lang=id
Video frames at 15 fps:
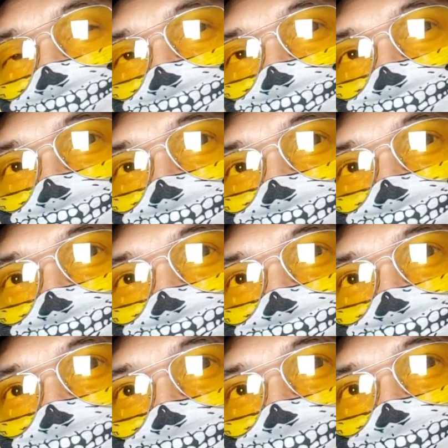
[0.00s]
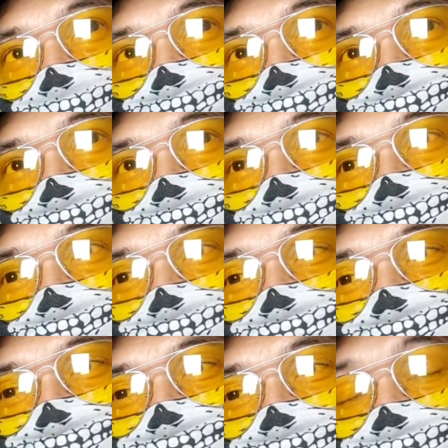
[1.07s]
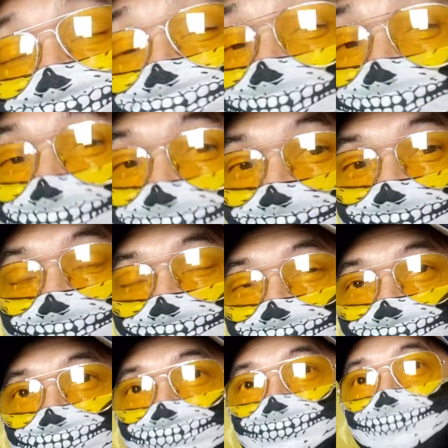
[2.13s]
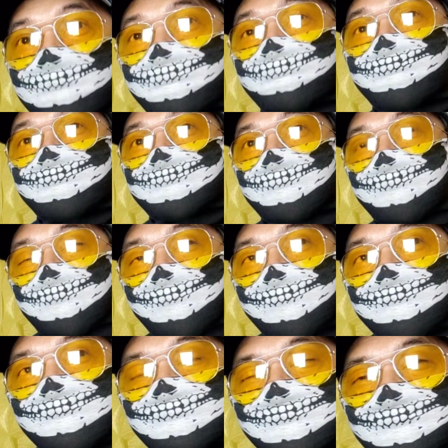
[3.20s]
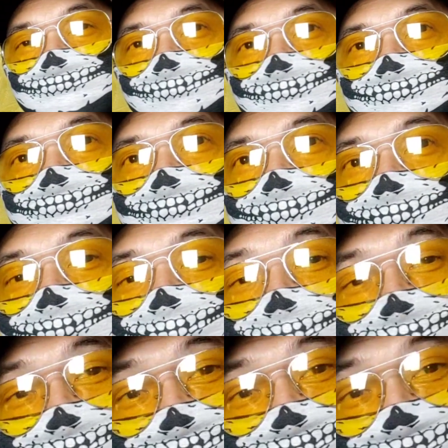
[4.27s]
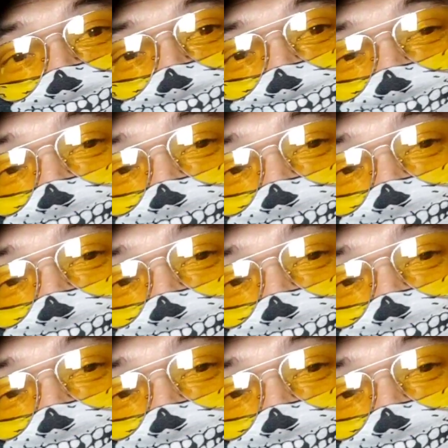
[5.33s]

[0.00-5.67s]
video itu nggak masuk ke ya cuma ya cuma membicarakan tentang apa yang dia